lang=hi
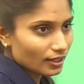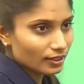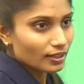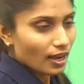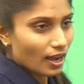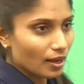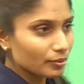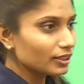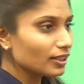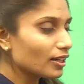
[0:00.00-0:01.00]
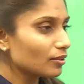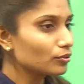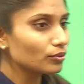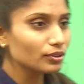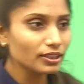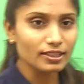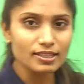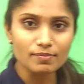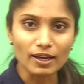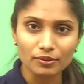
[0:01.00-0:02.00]
हैं अभी तक हम लोगों ने किस
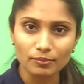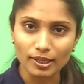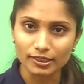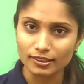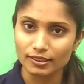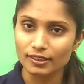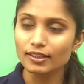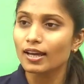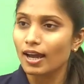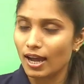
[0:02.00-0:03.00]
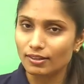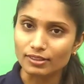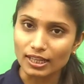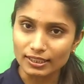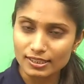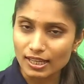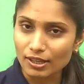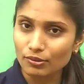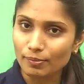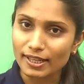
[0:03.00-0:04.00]
बारे में बात की है अफगानिस्तान
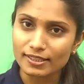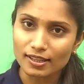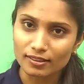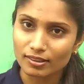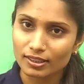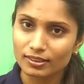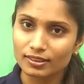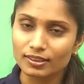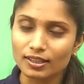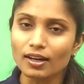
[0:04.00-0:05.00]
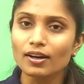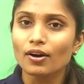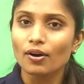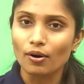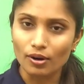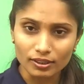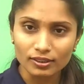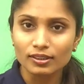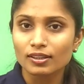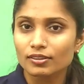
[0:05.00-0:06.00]
में पाई जाने वाली नदियां और
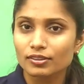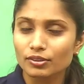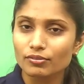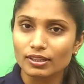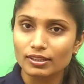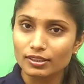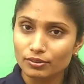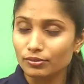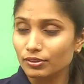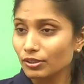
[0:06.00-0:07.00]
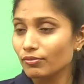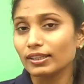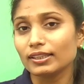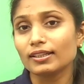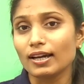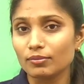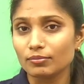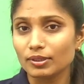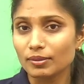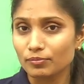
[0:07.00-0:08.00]
वैदिक काल
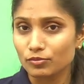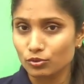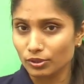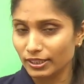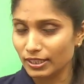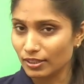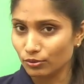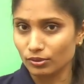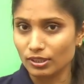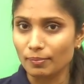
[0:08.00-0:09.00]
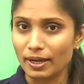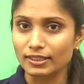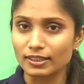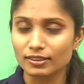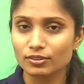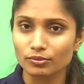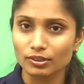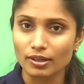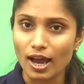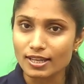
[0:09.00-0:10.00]
में जो नदियां टोटल पाई जाती थी
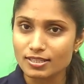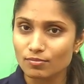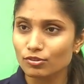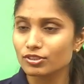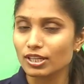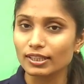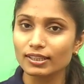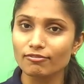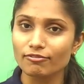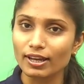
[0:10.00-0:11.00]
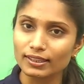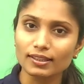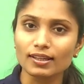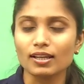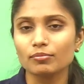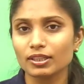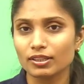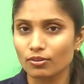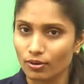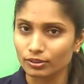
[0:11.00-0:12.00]
उनके आज हम लोग जानेंगे वैदिक काल में
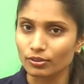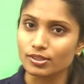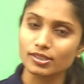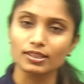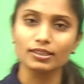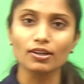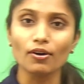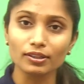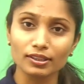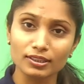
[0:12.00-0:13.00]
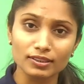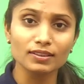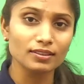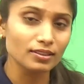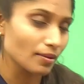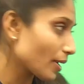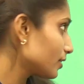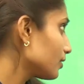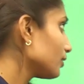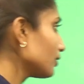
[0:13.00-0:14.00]
कौन कौन सी नदियां और कितनी नदियां पाई
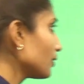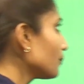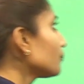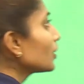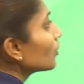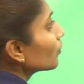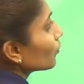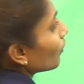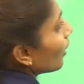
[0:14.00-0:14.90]
जाती थी तो